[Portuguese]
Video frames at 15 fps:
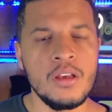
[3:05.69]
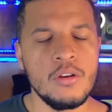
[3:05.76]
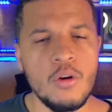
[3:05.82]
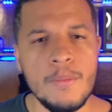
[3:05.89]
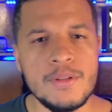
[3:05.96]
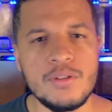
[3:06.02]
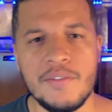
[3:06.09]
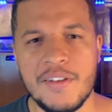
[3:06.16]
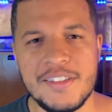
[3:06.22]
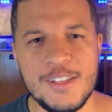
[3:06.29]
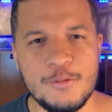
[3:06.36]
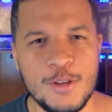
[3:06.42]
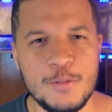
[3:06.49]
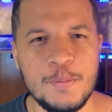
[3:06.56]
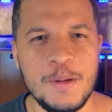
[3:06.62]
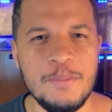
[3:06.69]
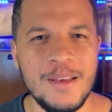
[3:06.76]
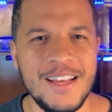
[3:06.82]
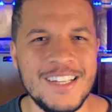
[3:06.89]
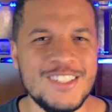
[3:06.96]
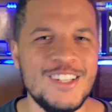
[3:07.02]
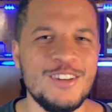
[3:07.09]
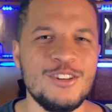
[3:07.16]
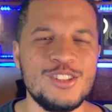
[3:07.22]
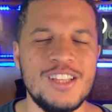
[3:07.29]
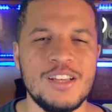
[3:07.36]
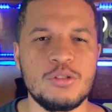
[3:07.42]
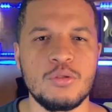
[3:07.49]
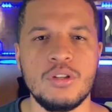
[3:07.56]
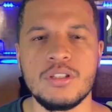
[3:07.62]
começou a fazer suas primeiras
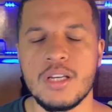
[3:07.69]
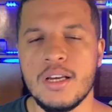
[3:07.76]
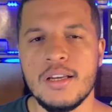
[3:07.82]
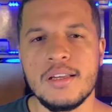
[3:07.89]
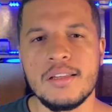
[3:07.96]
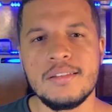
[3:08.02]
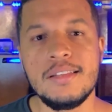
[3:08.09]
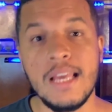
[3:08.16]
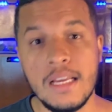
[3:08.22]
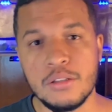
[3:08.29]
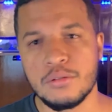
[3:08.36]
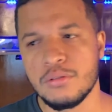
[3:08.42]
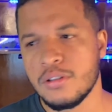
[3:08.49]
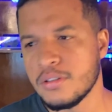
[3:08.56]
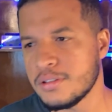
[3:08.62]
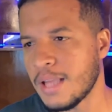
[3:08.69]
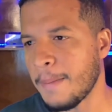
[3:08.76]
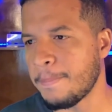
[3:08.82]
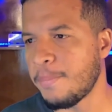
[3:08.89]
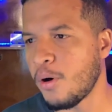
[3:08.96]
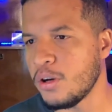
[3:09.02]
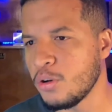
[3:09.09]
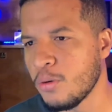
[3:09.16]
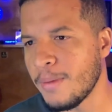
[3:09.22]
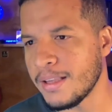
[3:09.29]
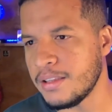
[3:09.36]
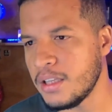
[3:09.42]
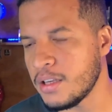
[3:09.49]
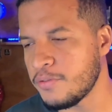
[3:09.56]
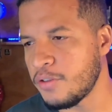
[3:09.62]
negociações dentro da
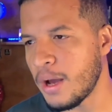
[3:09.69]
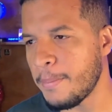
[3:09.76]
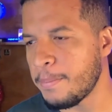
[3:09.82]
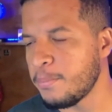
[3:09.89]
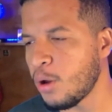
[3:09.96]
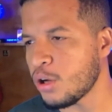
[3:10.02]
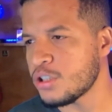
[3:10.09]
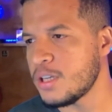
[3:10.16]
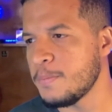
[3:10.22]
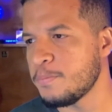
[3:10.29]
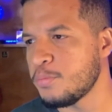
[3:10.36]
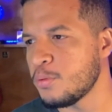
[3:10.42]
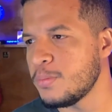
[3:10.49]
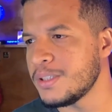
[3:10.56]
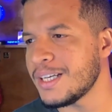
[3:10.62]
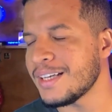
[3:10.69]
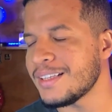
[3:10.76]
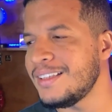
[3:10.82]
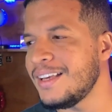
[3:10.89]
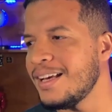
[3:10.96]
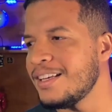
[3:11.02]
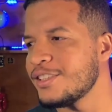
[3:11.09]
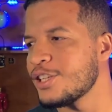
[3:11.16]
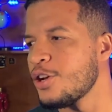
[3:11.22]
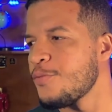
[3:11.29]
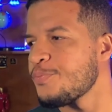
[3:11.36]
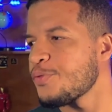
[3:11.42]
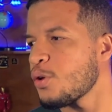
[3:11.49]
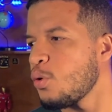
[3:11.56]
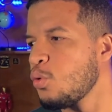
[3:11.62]
Polygomatic, foi a blockchain pública que eles
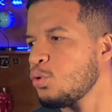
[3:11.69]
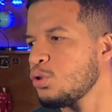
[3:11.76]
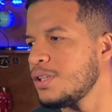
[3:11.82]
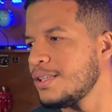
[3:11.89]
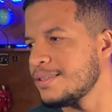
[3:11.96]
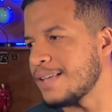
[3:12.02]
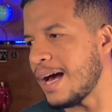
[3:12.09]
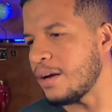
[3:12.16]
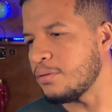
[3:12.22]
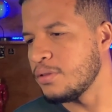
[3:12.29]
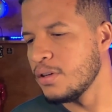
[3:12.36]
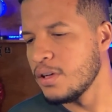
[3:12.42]
utilizaram.